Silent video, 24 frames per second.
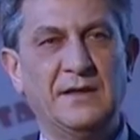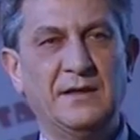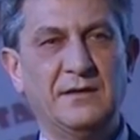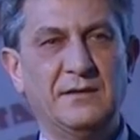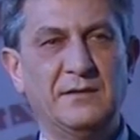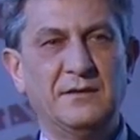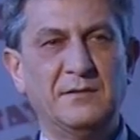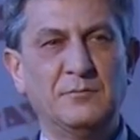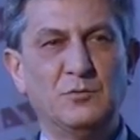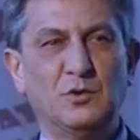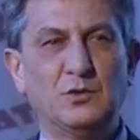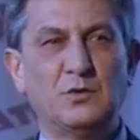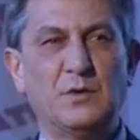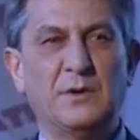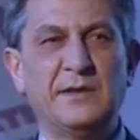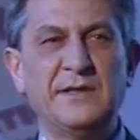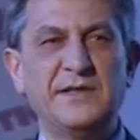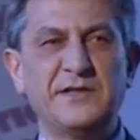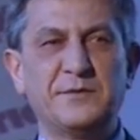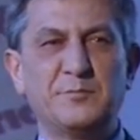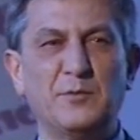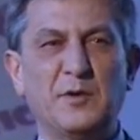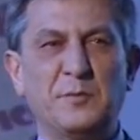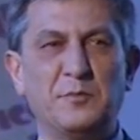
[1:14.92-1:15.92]
Il
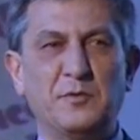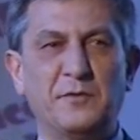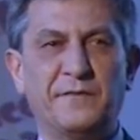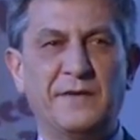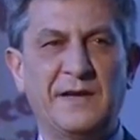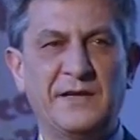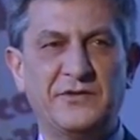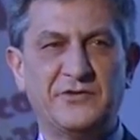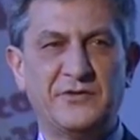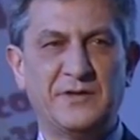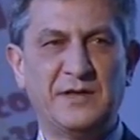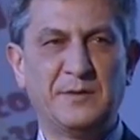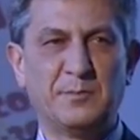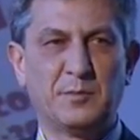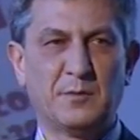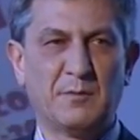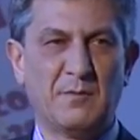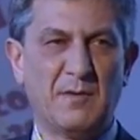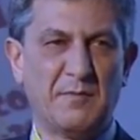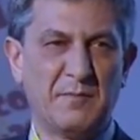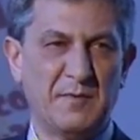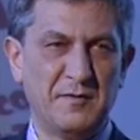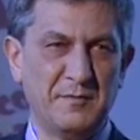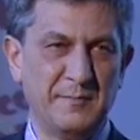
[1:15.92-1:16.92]
mutualismo è più facile
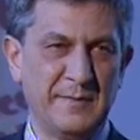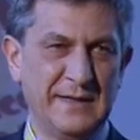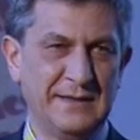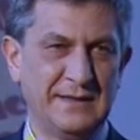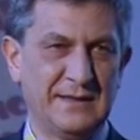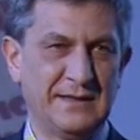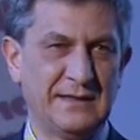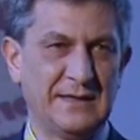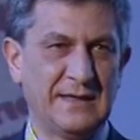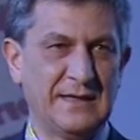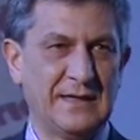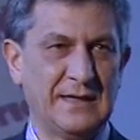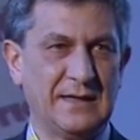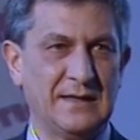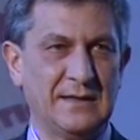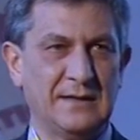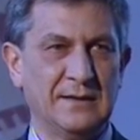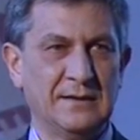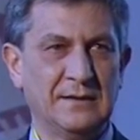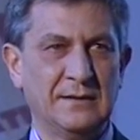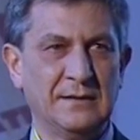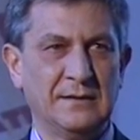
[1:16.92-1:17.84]
probabilmente da,